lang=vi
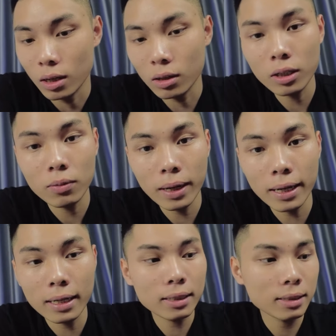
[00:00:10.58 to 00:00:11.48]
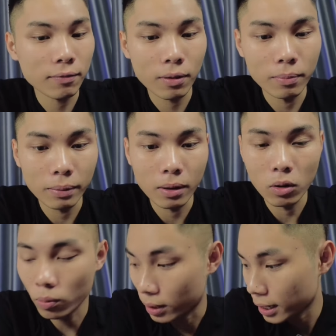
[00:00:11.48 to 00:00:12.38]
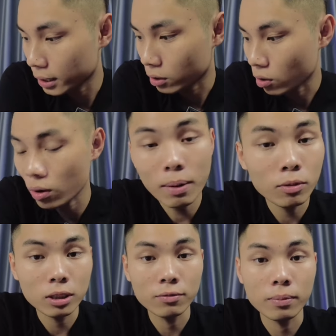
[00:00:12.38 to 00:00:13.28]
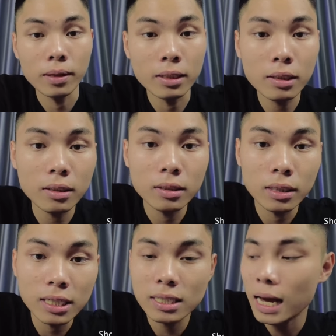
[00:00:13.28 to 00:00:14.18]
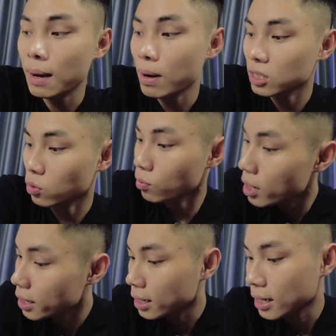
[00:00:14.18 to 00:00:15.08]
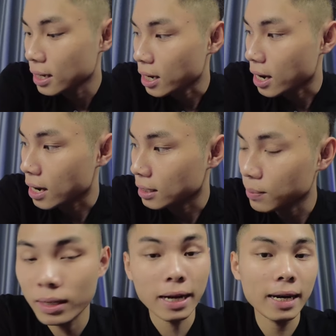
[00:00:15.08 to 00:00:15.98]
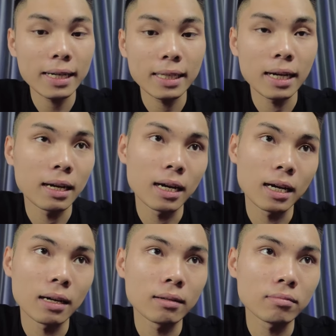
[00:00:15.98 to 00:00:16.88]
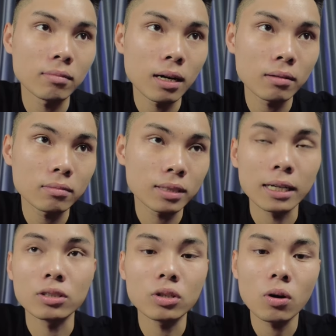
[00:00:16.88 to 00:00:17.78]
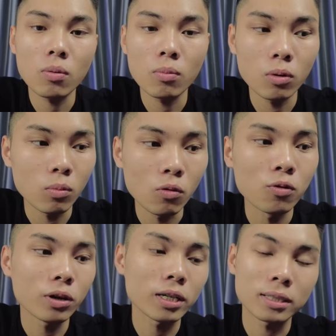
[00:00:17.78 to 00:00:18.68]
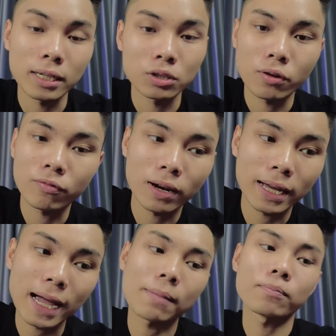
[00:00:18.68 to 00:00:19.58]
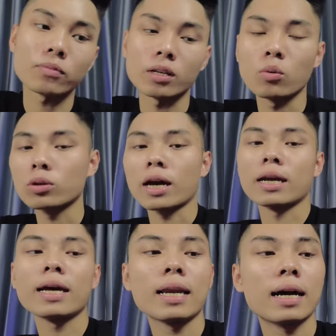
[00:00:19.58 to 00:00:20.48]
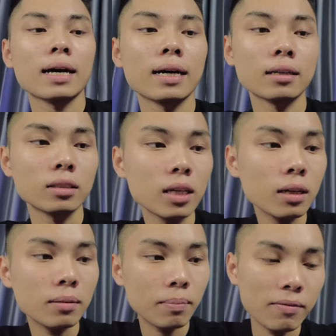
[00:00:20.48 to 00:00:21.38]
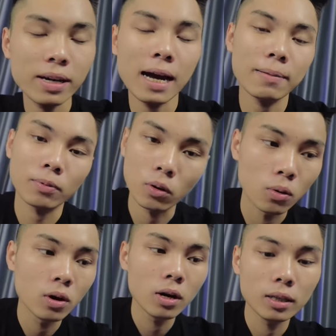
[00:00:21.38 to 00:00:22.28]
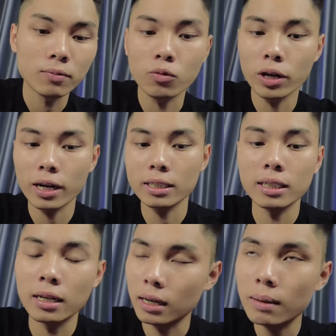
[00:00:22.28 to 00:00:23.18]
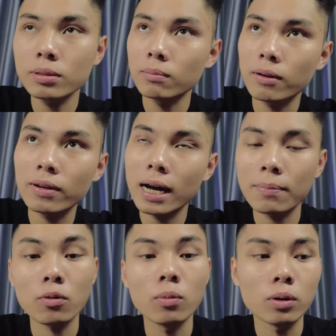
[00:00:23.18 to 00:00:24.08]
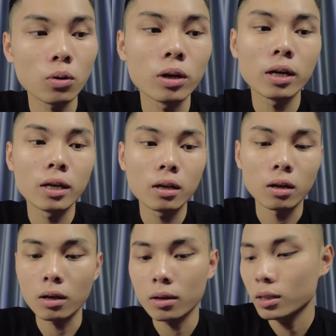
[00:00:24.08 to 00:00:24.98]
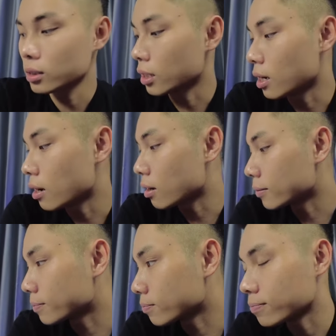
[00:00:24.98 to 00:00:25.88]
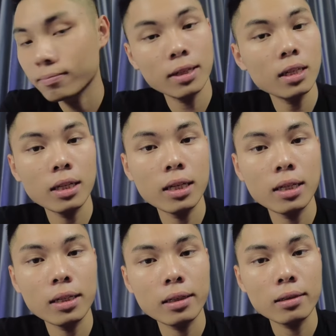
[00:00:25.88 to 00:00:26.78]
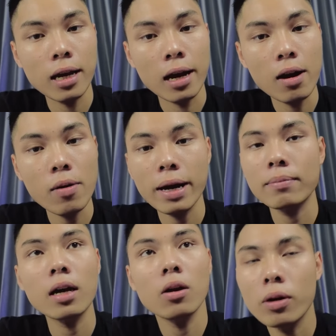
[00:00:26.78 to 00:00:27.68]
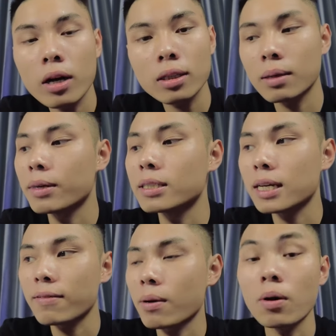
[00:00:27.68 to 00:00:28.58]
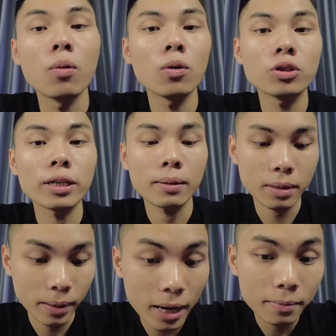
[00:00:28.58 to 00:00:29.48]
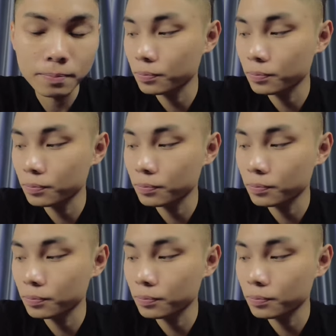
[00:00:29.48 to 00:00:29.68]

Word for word: Đó thì hôm nay à, sản phẩm mình mở hộp ở đây Nó là một sản phẩm đến từ Insta 360 à, Nhưng mà cái này thì lại là dành cho một bộ phụ kiện dành cho flycam Thì cụ thể ở đây là chiếc Mavic 2 Pro Thì phụ kiện này chỉ được lắp trên Mavic 2 Pro mà thôi Đó thì uh, bây giờ thì để không anh em đợi lâu nữa Thì mình sẽ vào mở hộp luôn cho anh em xem nhá